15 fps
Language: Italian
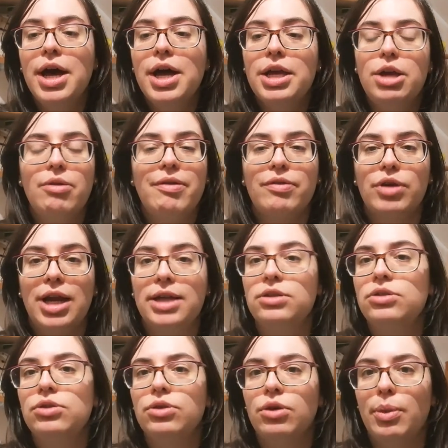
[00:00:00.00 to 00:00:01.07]
io avevo
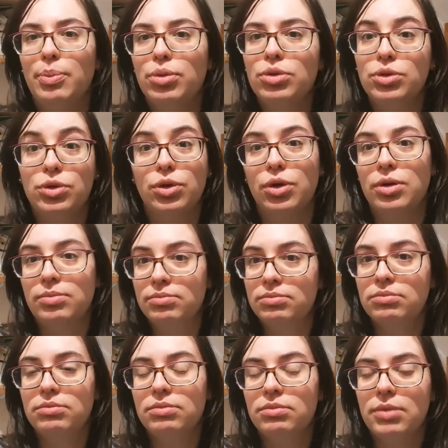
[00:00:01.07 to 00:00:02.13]
letto appunto
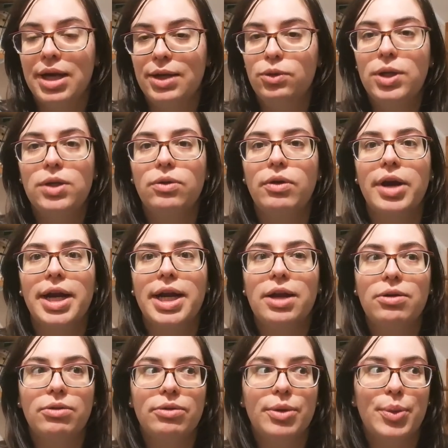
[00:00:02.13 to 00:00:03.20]
Le due torri
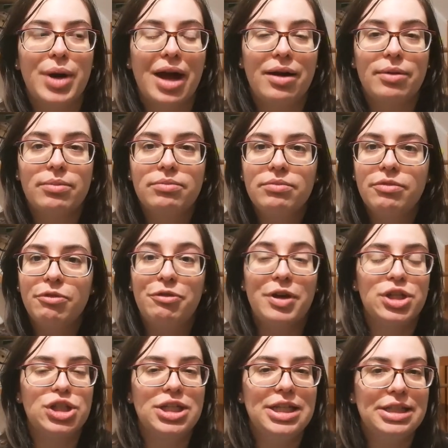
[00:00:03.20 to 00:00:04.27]
con una
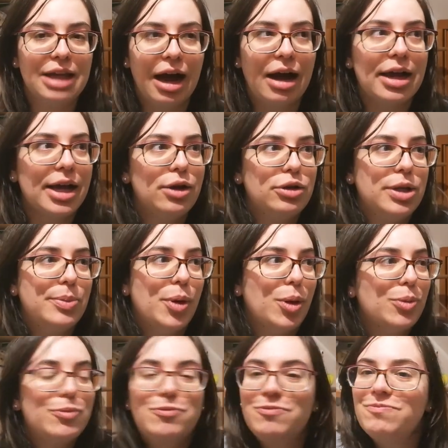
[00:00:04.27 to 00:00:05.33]
facilità che io tipo